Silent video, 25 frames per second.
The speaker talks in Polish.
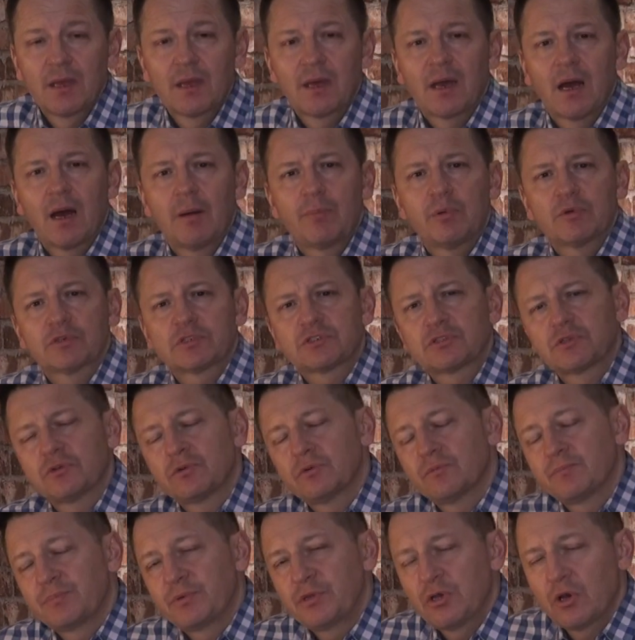
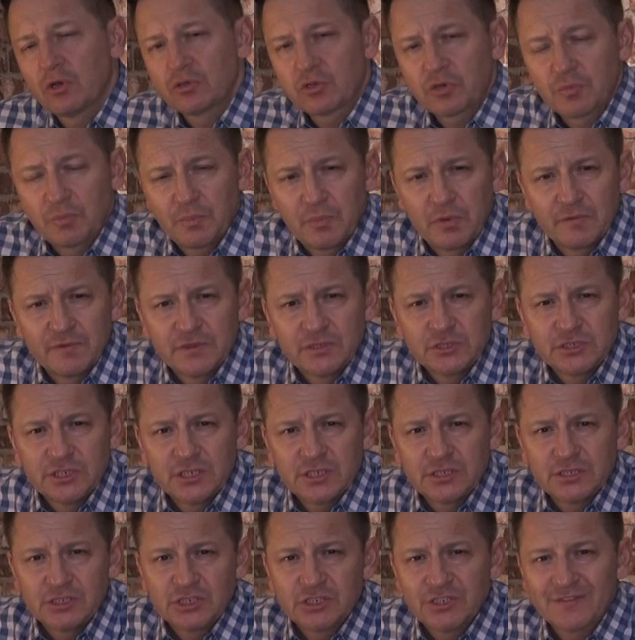apostoł Piotr powiedzieli,